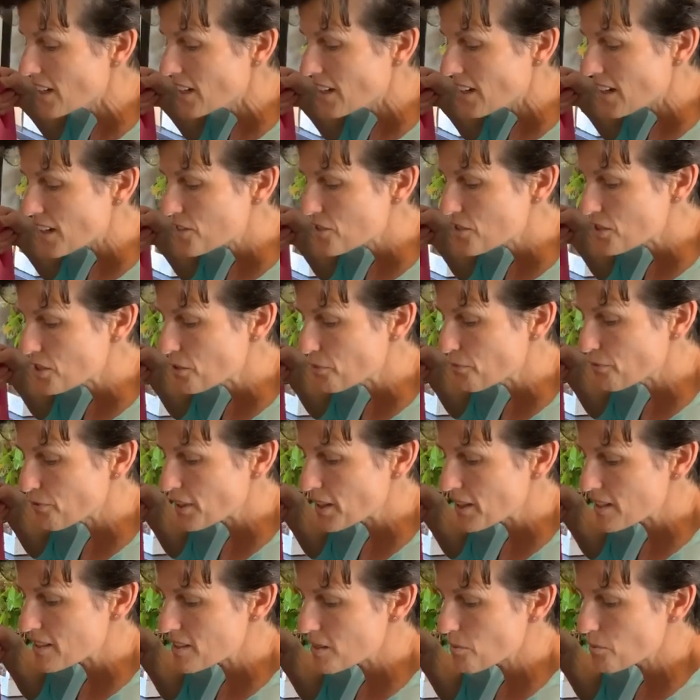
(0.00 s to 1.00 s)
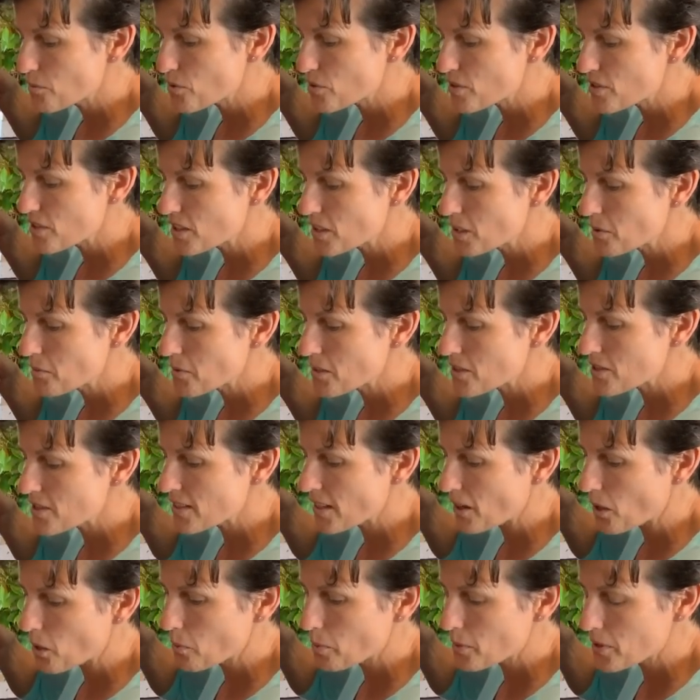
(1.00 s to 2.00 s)
Also die Gefäße müssen immer
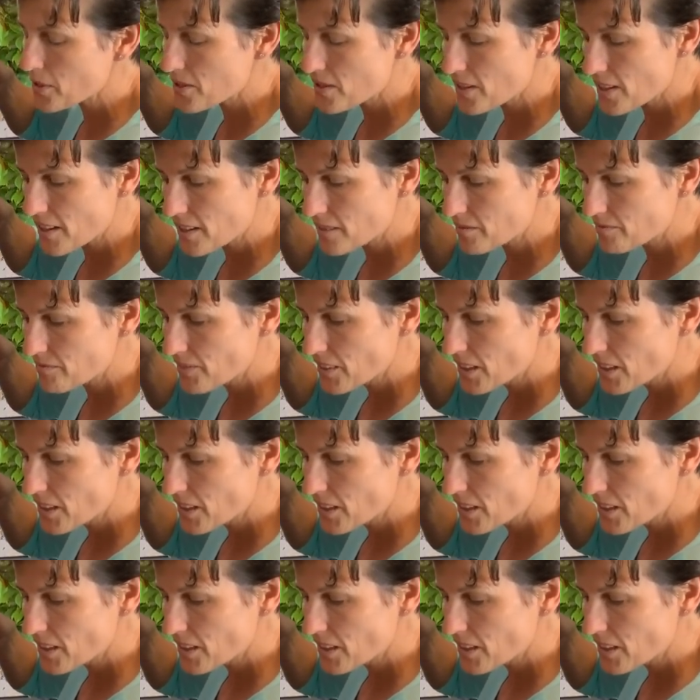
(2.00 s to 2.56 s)
sauber sein.